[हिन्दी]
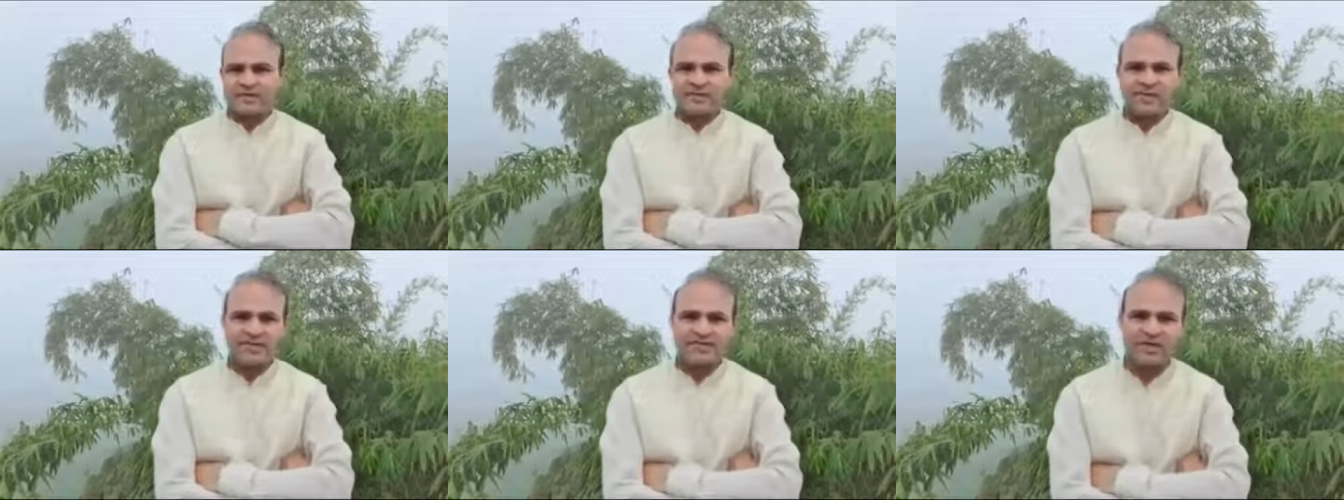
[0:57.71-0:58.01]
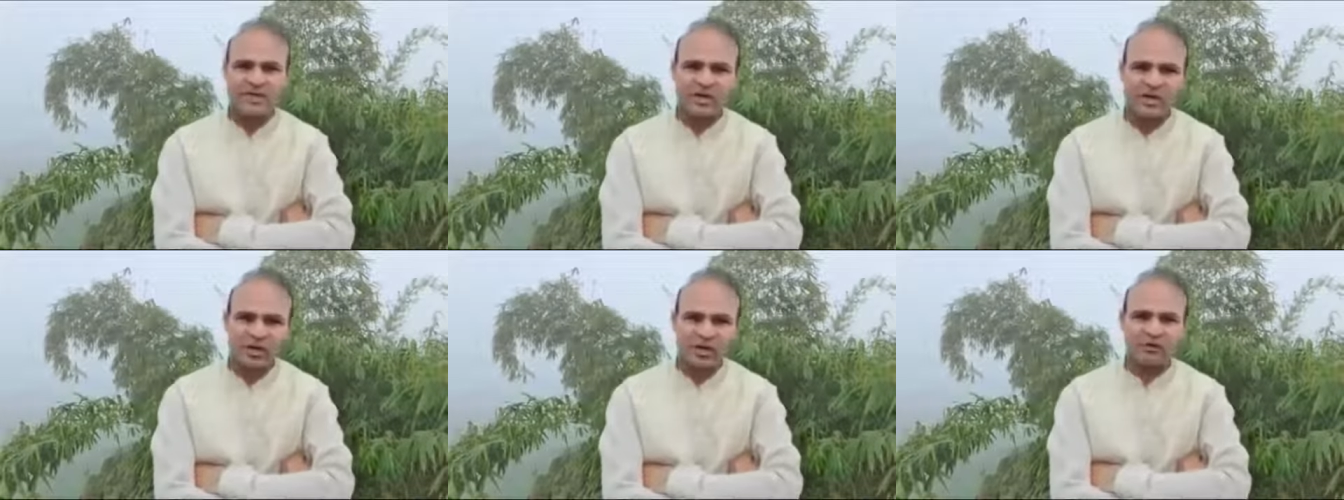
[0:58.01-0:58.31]

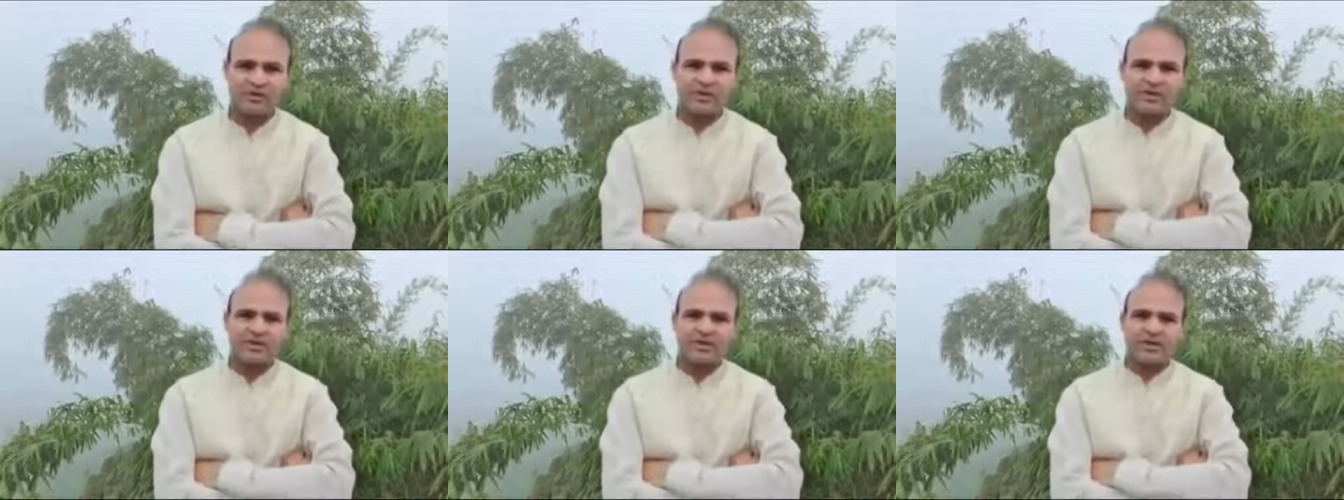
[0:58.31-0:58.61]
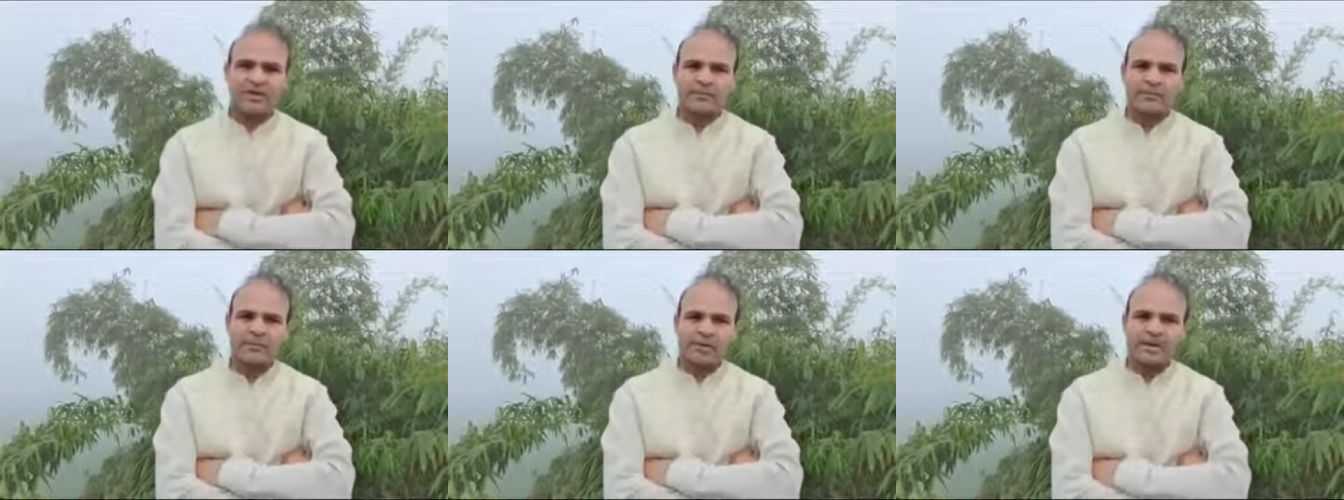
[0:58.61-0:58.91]
जैसे
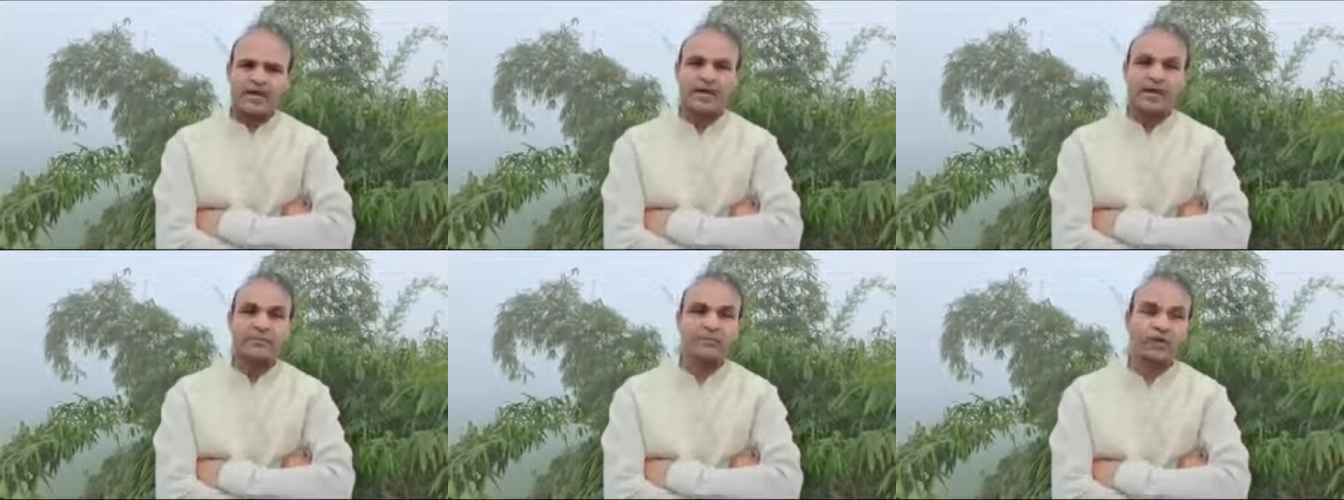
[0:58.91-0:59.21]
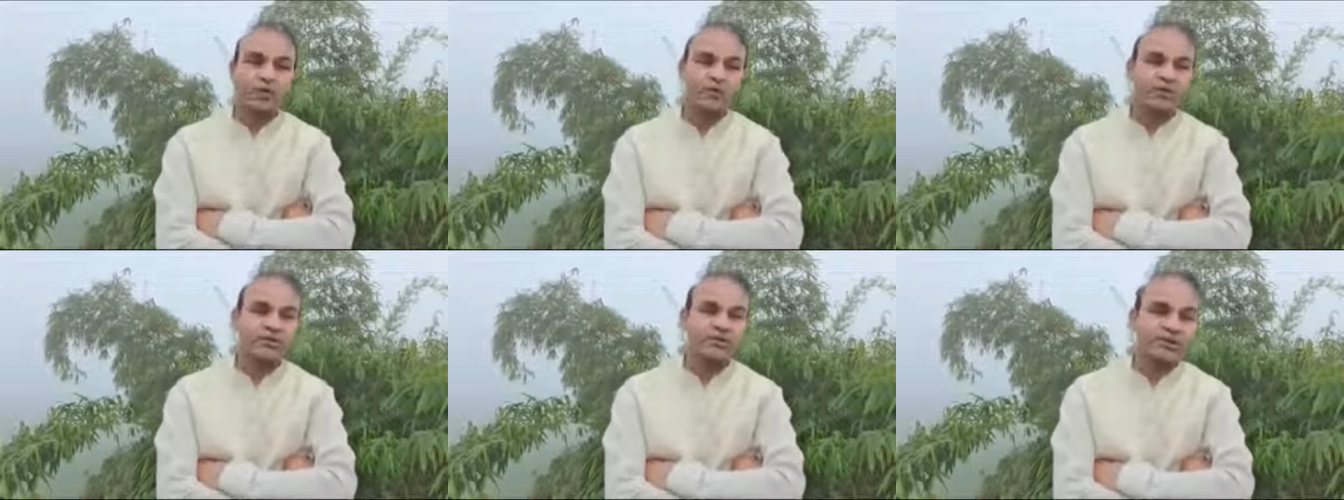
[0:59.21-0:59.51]
नोटबंदी के परिणाम
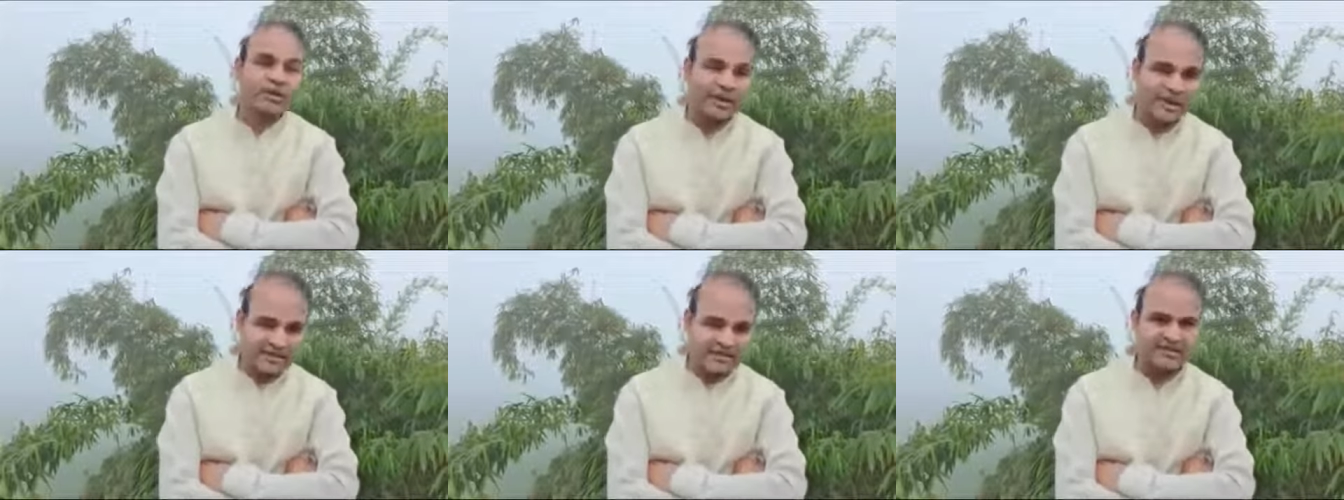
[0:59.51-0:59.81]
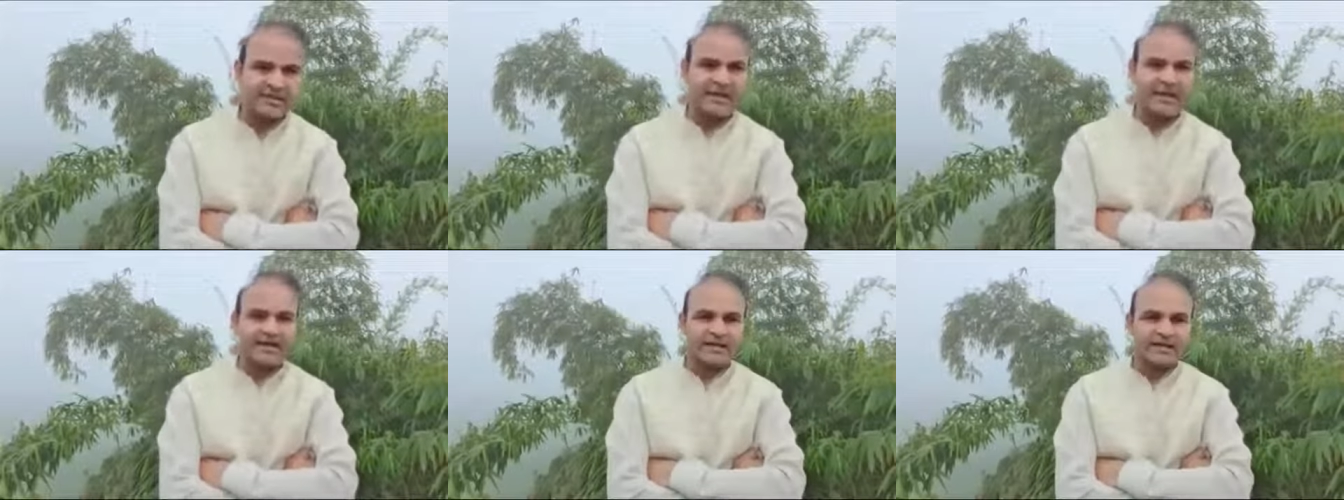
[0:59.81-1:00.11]
थोड़ी देर
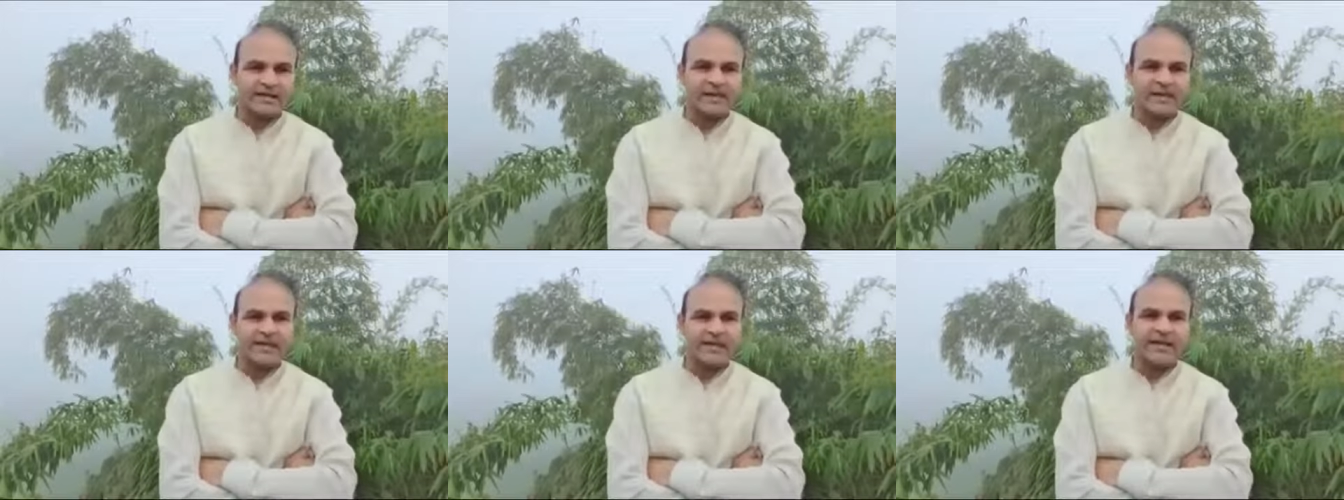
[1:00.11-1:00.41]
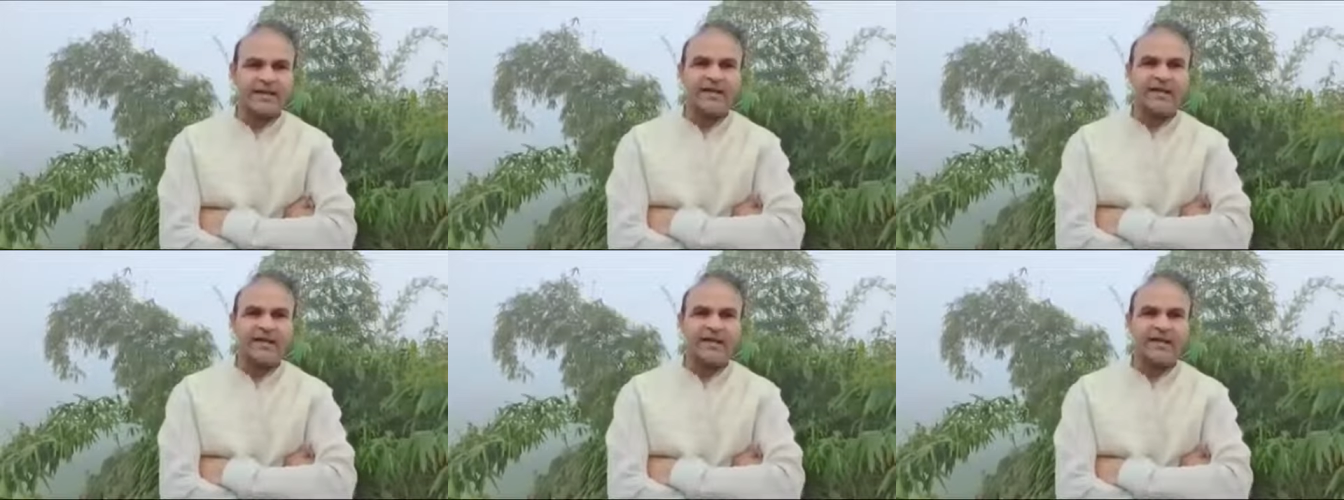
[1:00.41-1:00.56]
से आएंगे